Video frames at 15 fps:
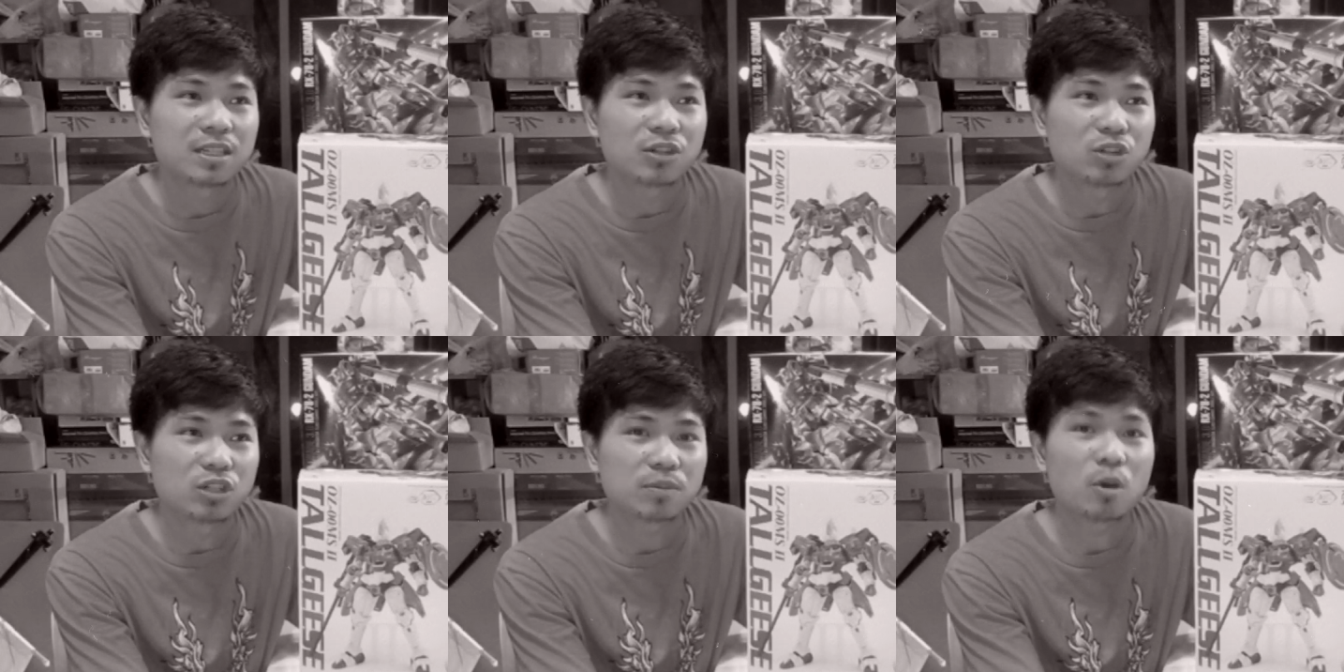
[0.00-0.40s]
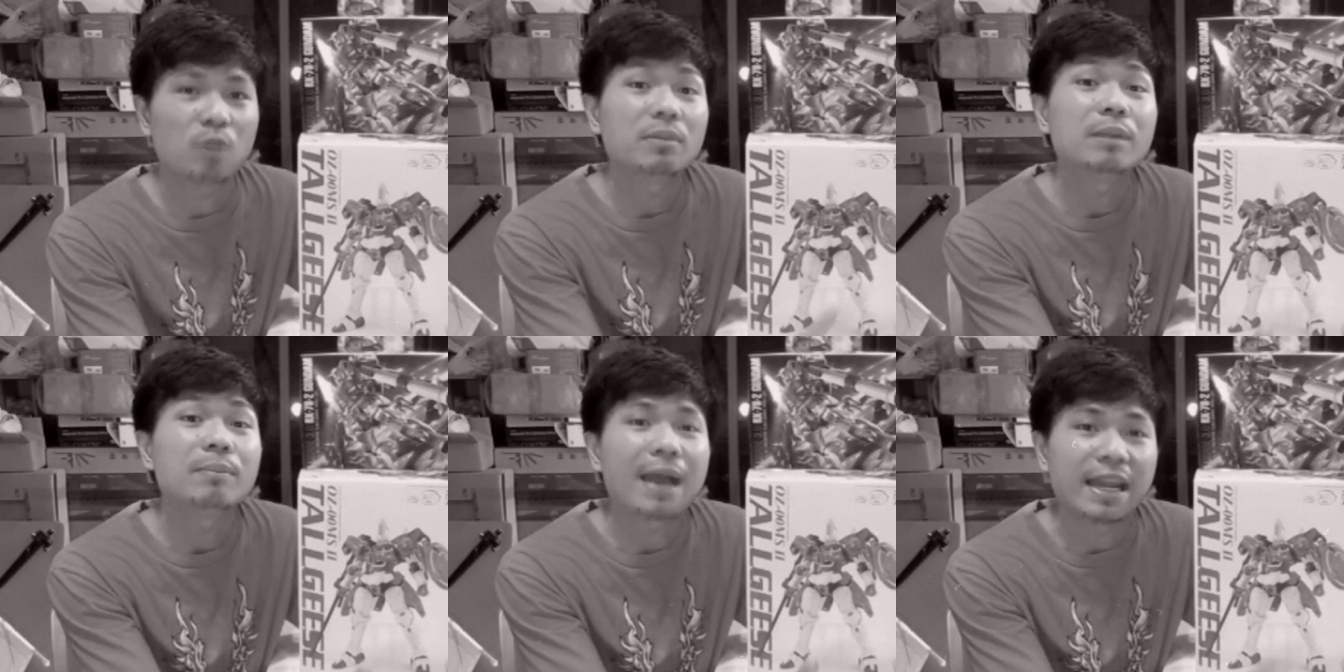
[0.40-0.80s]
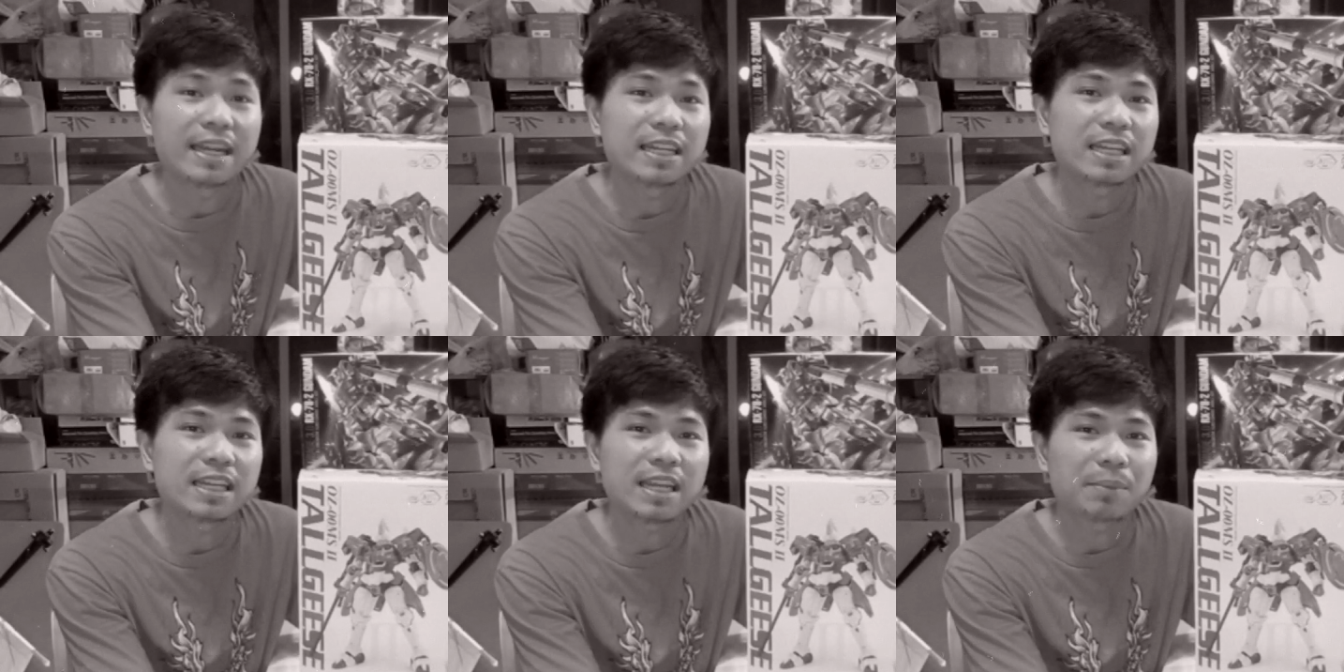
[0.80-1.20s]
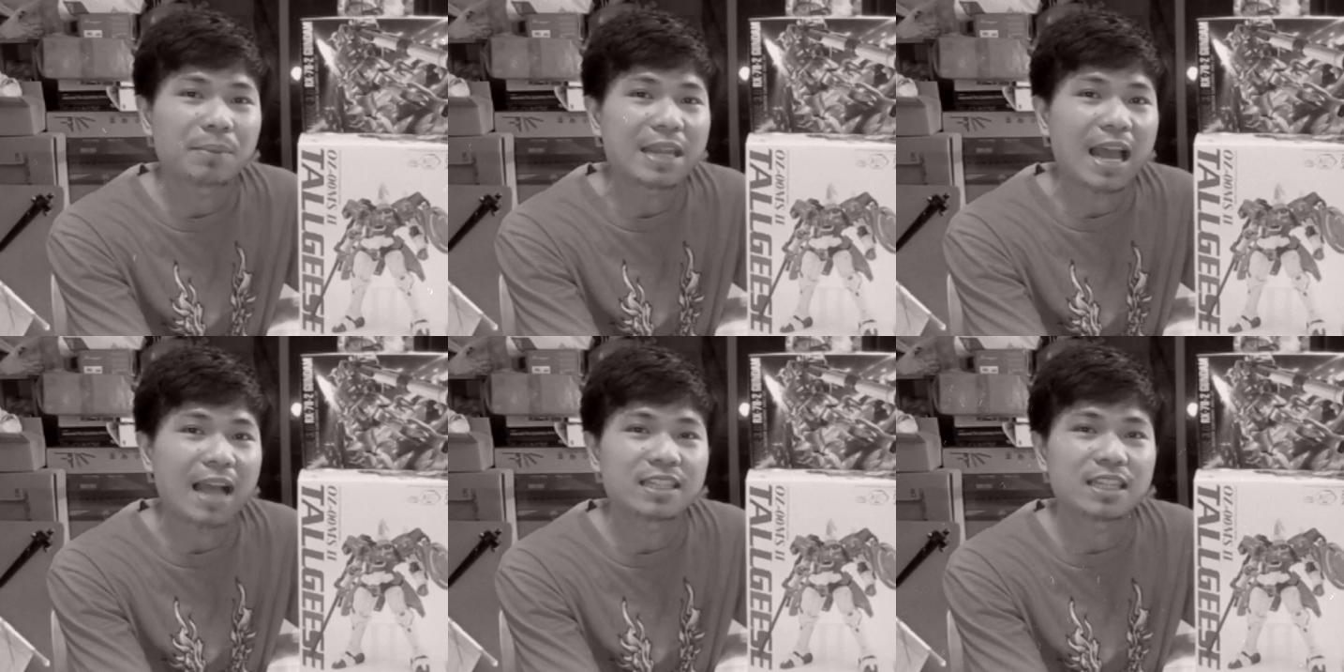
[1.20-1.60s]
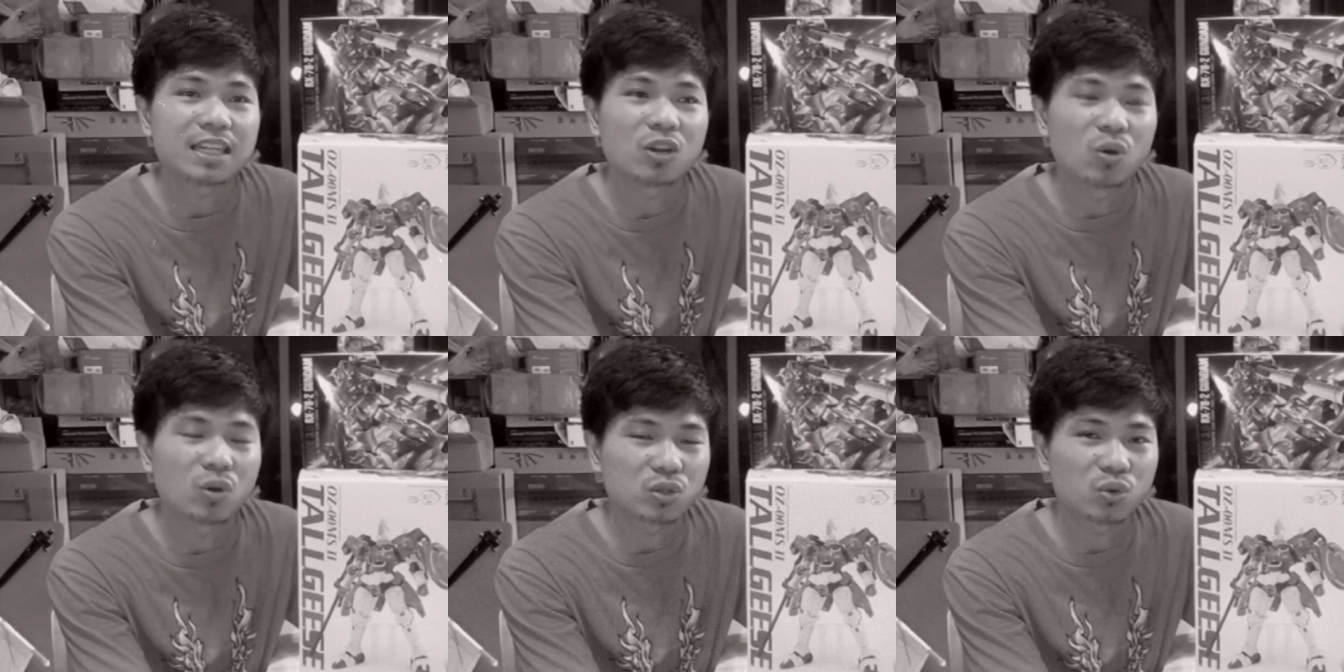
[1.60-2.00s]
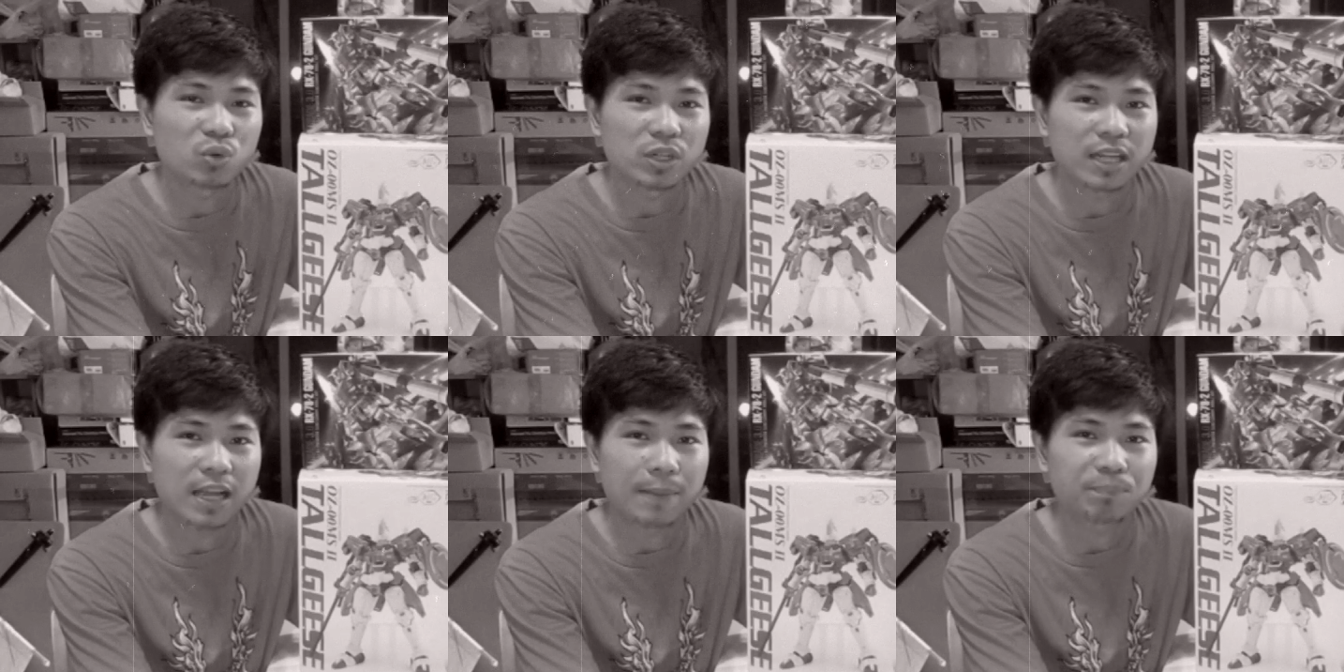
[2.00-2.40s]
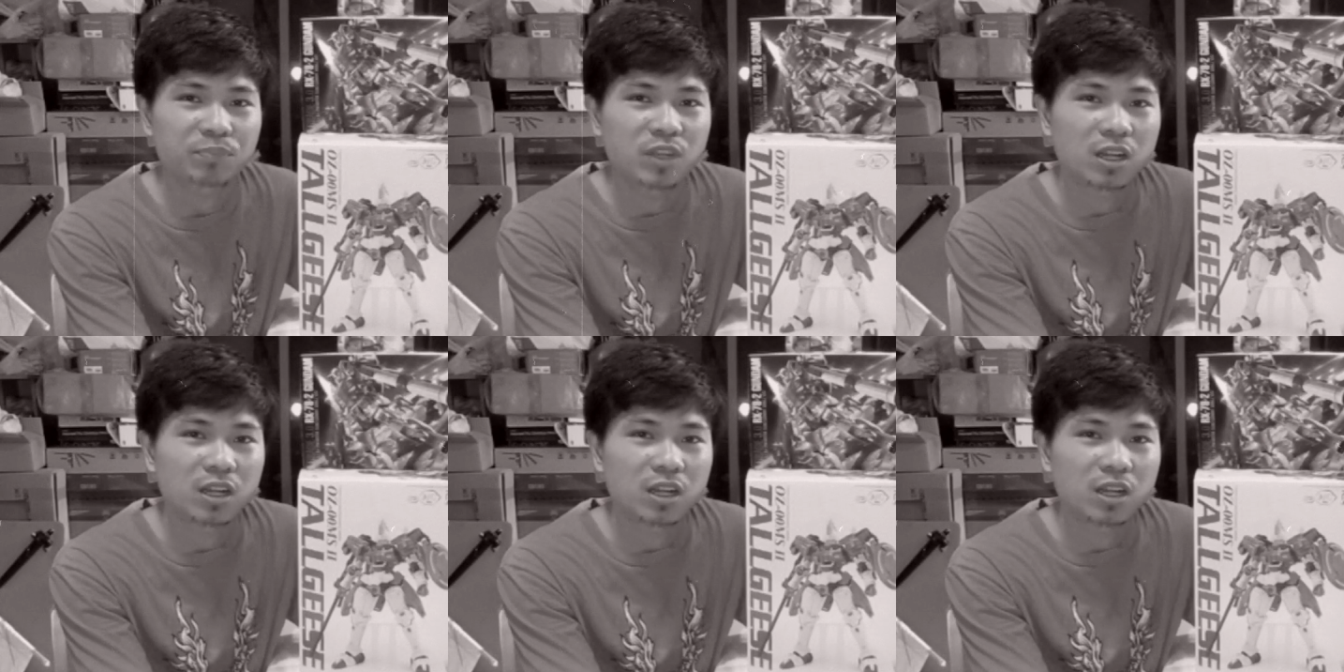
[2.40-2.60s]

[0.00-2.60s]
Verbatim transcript: โดยเฉพาะมือใหม่ที่ยังไม่อยากจะลงทุนกับ